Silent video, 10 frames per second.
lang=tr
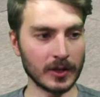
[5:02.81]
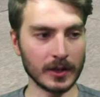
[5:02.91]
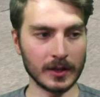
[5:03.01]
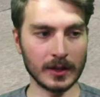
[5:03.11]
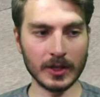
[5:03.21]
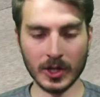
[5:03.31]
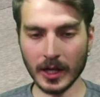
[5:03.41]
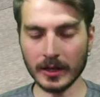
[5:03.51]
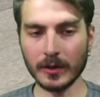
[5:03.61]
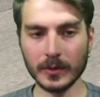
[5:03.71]
Gittikçe
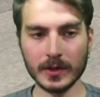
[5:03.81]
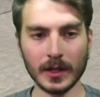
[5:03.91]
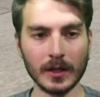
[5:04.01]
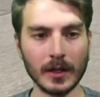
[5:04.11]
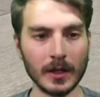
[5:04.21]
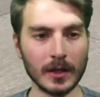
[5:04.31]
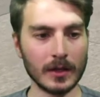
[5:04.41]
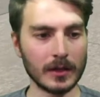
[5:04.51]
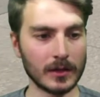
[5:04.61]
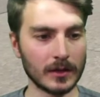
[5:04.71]
arkamızda e,
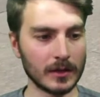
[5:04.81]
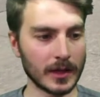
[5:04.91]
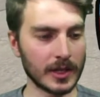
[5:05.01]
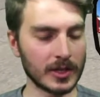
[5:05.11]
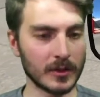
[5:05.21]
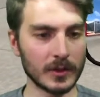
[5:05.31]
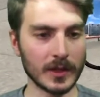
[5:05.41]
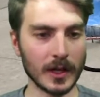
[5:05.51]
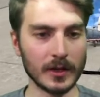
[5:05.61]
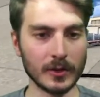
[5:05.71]
geçtiğimiz
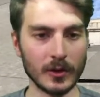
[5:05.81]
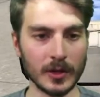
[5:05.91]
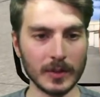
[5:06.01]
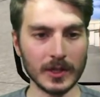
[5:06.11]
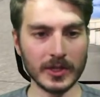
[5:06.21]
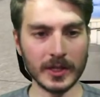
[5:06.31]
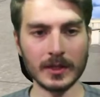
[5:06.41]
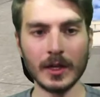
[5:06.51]
yerleri görebileceğiz.